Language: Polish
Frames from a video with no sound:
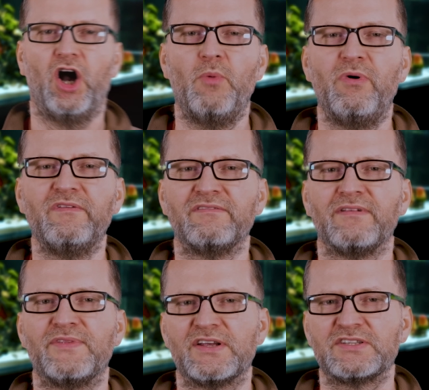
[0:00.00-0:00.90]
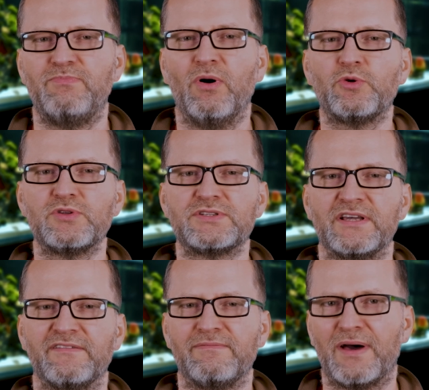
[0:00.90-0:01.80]
Opowiem Wam teraz
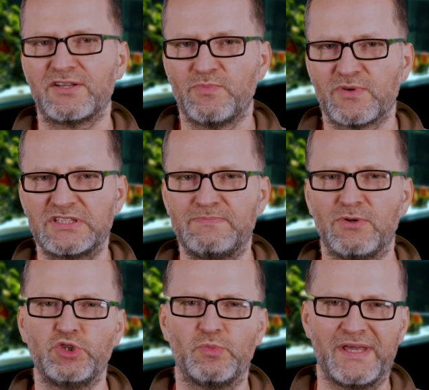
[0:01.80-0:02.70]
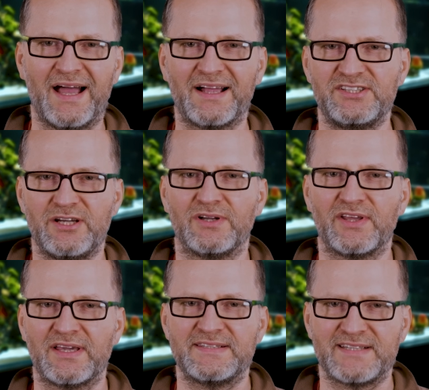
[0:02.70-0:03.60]
pokrótce, w bardzo prosty sposób, jak działa
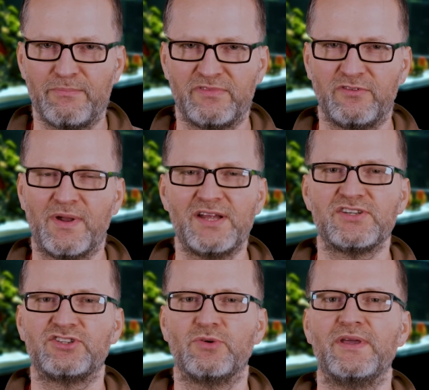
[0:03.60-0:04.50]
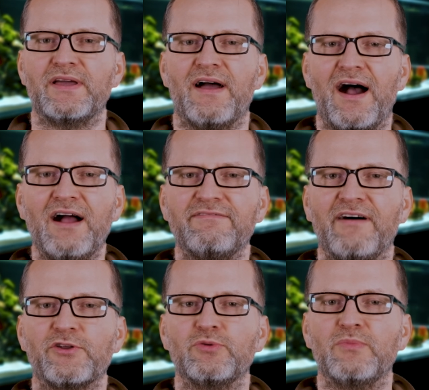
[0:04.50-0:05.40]
taki samp. Wyobraźcie sobie
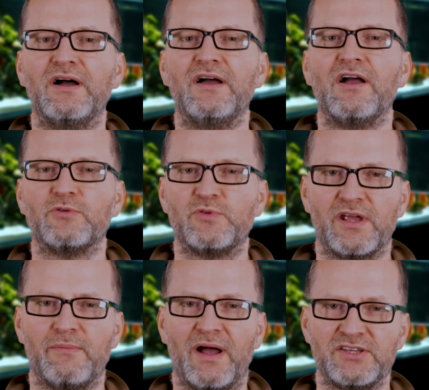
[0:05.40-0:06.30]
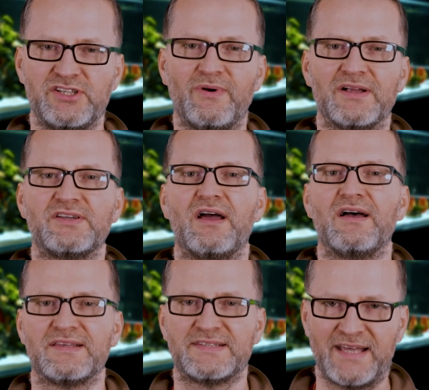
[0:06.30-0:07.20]
akwarium, które ma działać
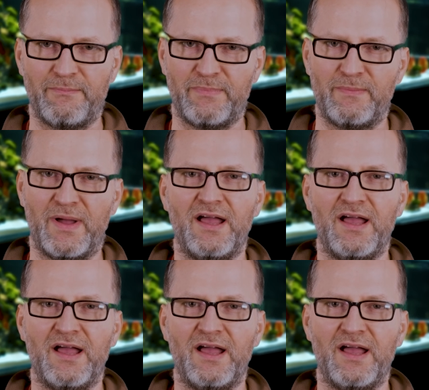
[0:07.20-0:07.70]
sampem.